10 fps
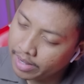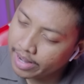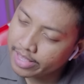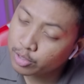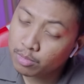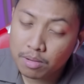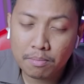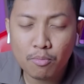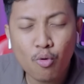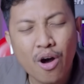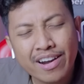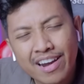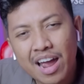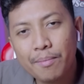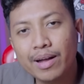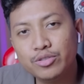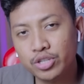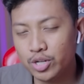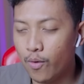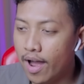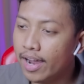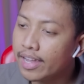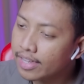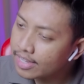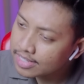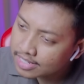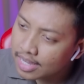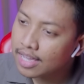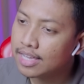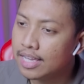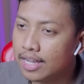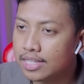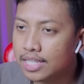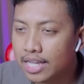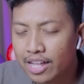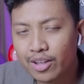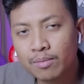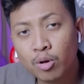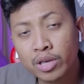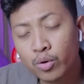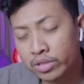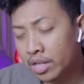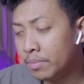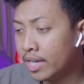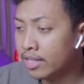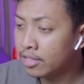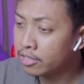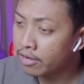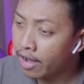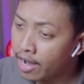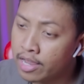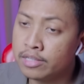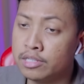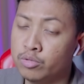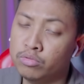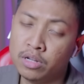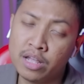Bedanya cuma warna bajunya doang ya, ketika lo mau ikutan bikin tren sesudah